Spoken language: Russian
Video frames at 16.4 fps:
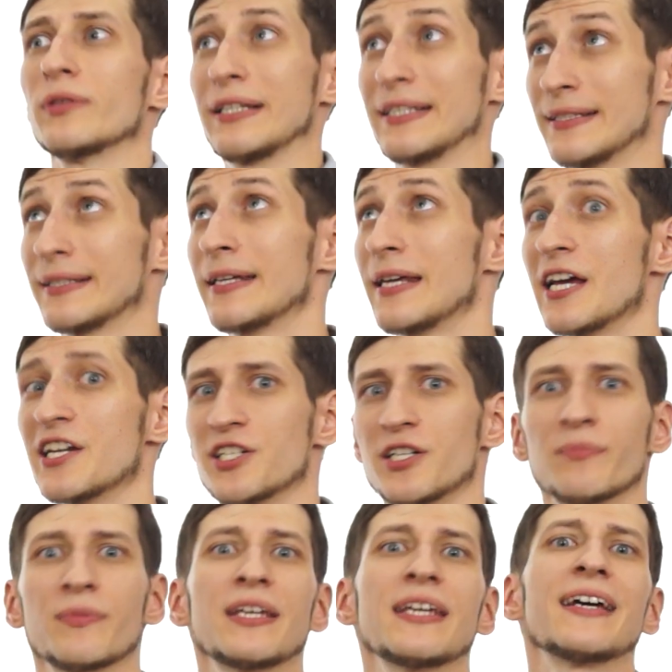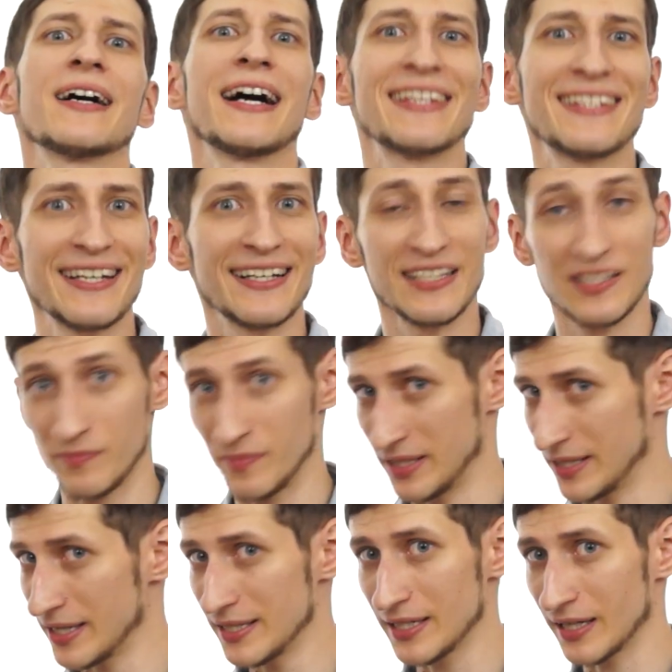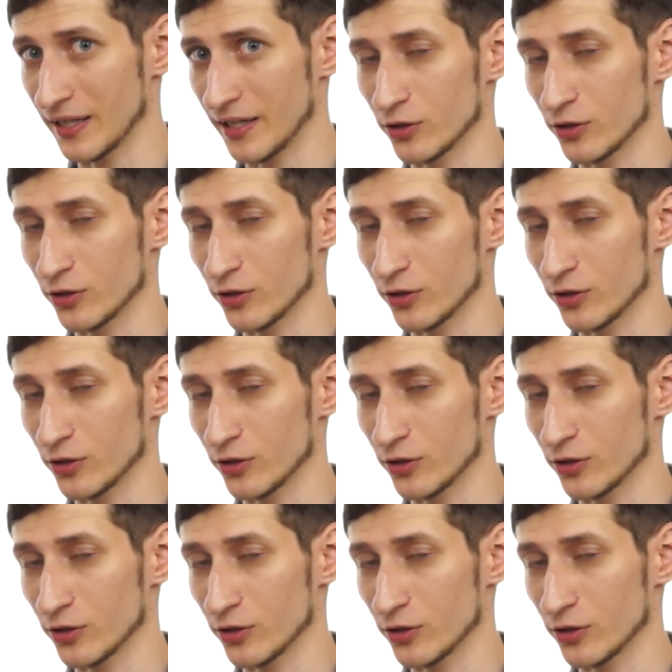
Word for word: настоящем и о тех изменениях,